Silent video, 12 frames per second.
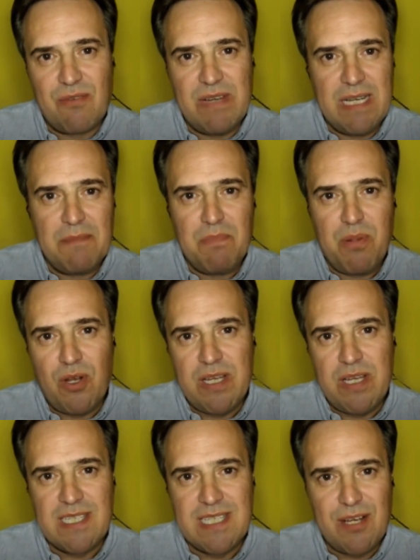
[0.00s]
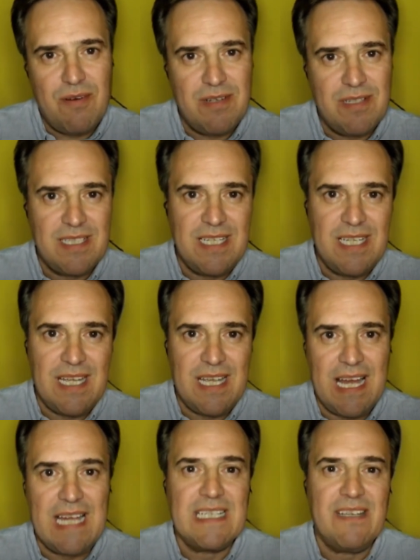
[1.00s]
Quindi pochi secondi
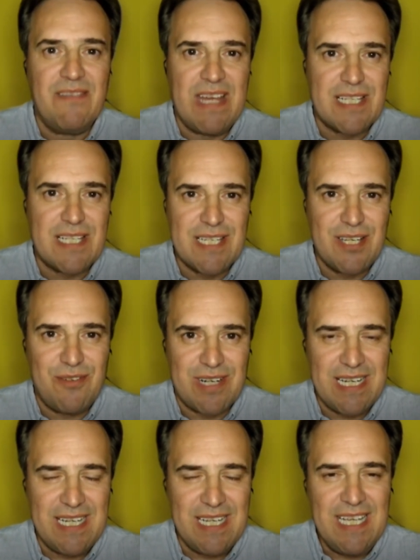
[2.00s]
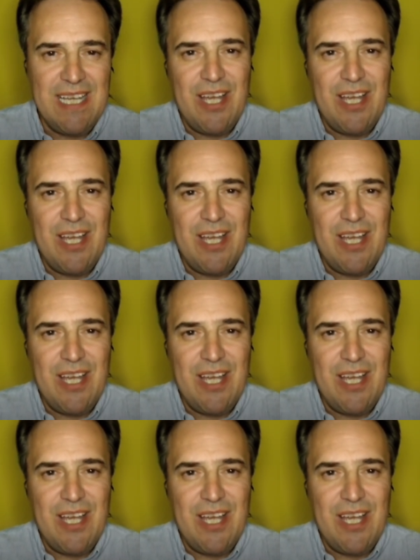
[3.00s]
a diverse ore.